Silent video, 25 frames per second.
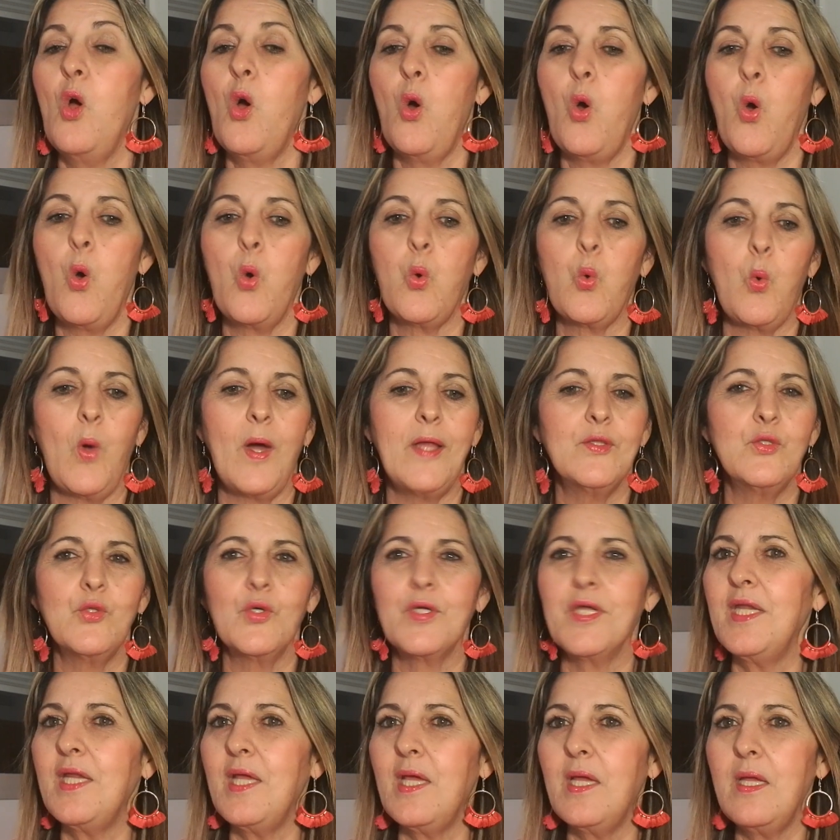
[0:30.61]
o cuando
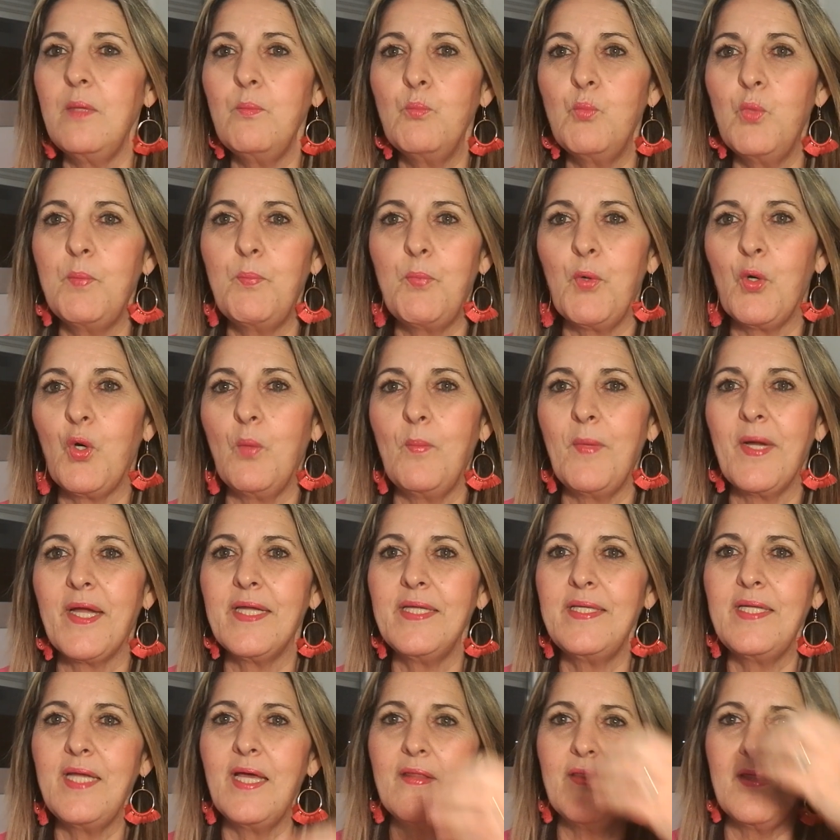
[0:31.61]
quieres ir muy poco
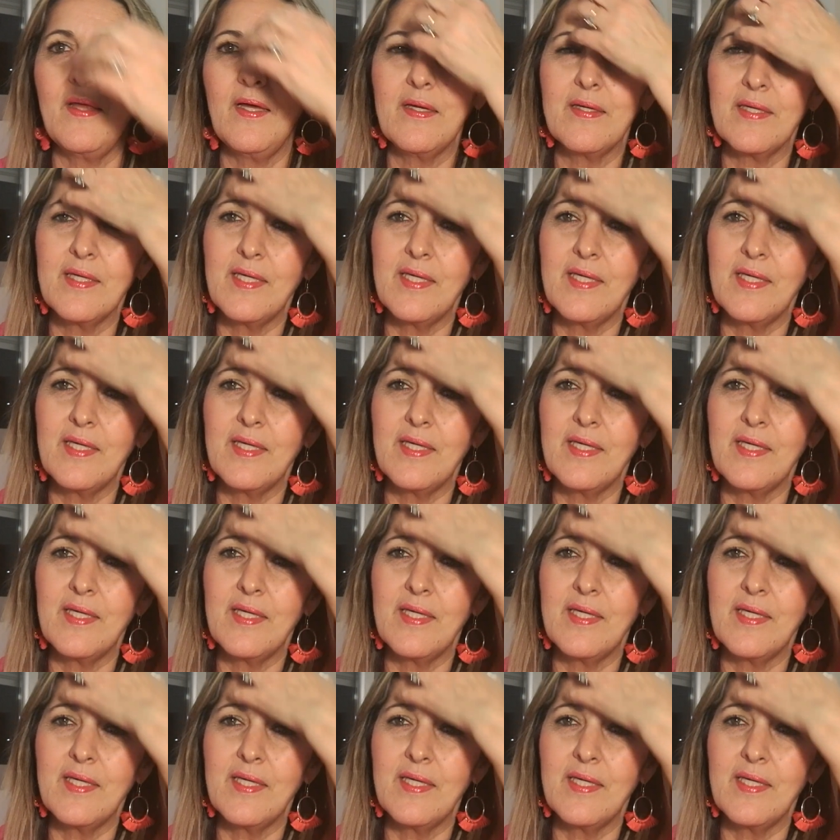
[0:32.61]
maquillada,